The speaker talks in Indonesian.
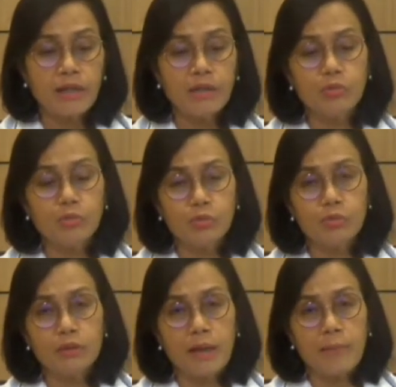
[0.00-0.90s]
dan
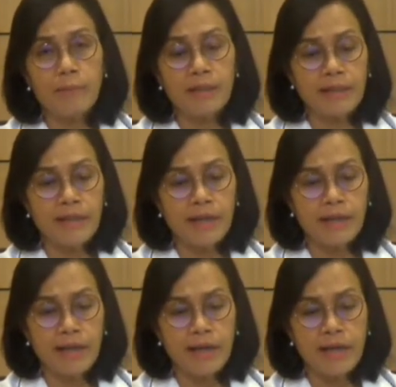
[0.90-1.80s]
untuk yang
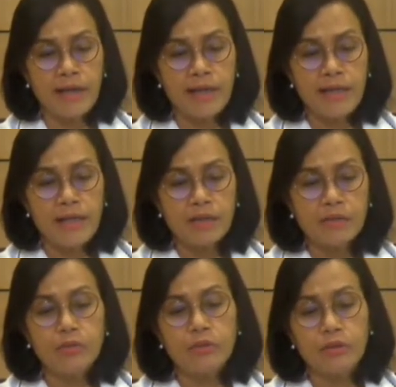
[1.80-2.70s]
P3K
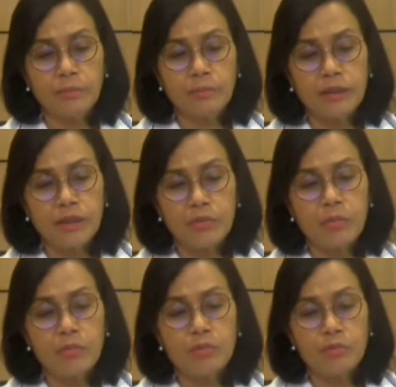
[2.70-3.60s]

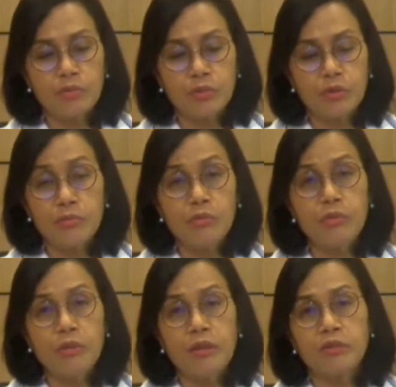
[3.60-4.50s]
sebesar 27.290